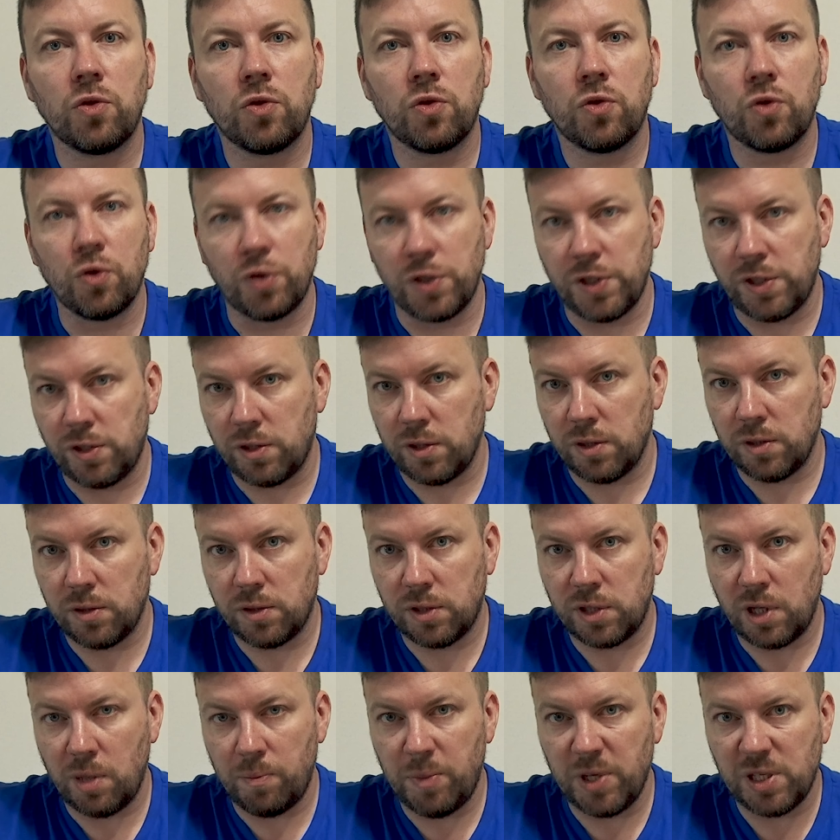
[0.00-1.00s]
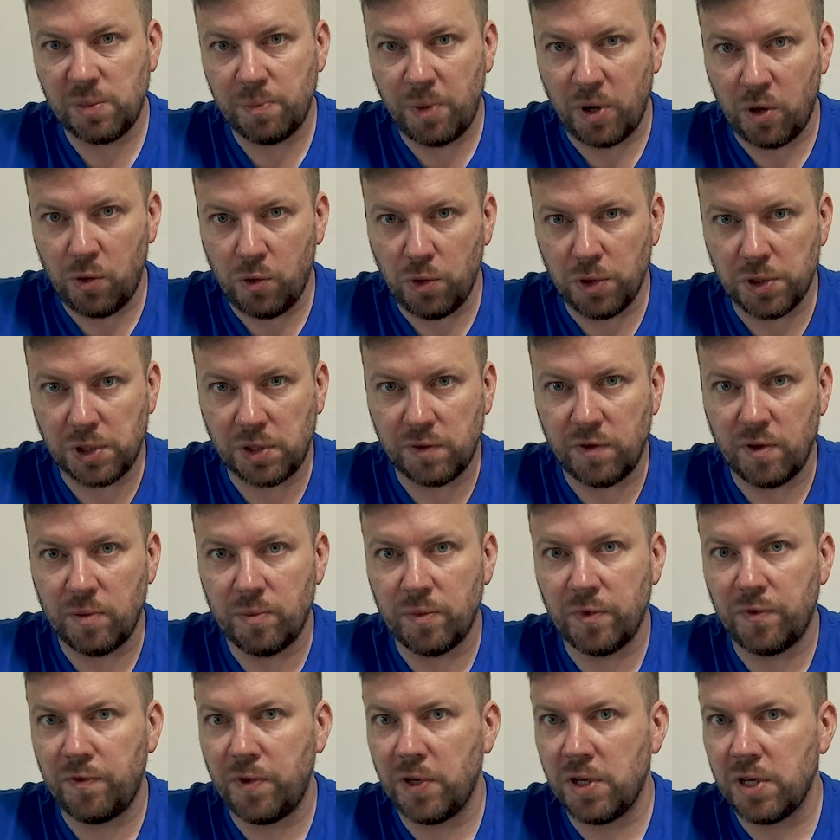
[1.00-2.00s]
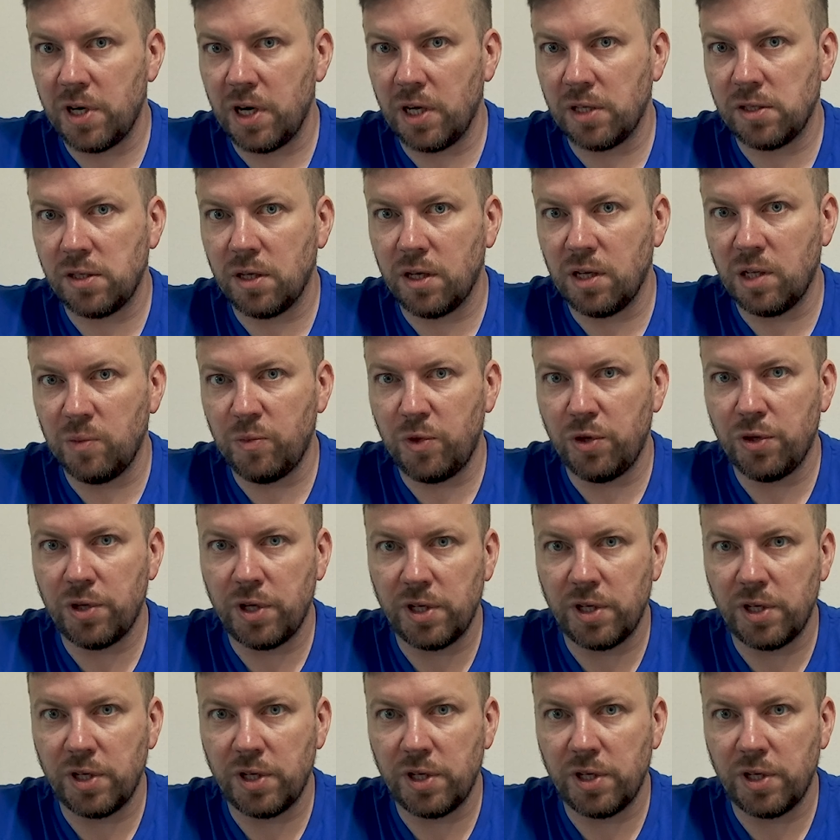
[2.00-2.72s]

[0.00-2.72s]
То есть с обеспокойством Федерации гандбола